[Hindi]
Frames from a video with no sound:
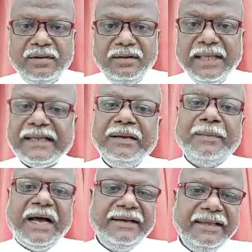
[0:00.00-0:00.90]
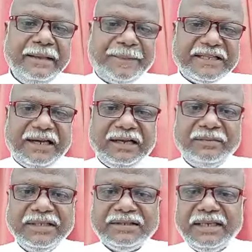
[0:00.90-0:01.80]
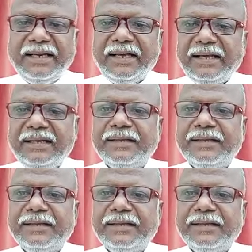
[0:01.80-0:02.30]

लेकिन माननीय प्रधानमंत्री ने